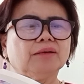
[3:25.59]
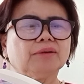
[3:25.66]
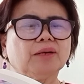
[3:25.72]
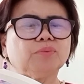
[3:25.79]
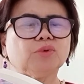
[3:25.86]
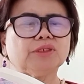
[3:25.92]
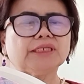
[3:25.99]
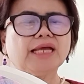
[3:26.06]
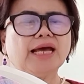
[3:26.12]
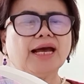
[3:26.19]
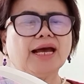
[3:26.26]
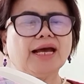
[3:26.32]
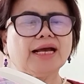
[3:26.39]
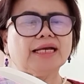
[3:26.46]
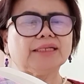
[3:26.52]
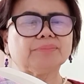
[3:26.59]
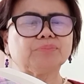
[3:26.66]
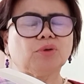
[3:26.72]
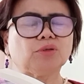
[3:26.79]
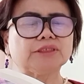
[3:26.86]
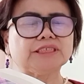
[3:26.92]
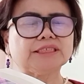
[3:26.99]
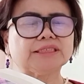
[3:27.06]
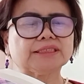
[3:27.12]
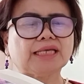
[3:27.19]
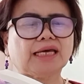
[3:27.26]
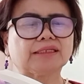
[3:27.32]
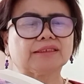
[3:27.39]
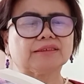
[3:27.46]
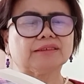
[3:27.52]
พระพุทธะให้โพธิ
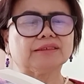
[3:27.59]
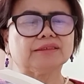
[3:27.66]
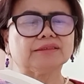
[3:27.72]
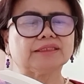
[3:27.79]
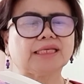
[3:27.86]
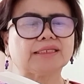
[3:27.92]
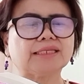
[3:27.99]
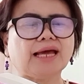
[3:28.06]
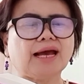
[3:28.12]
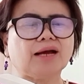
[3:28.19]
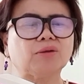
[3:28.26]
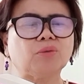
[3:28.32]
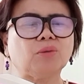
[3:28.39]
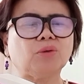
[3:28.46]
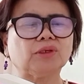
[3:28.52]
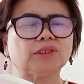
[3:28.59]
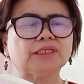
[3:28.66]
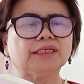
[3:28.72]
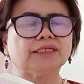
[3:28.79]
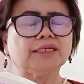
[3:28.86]
สัตว์ หรือตถาคต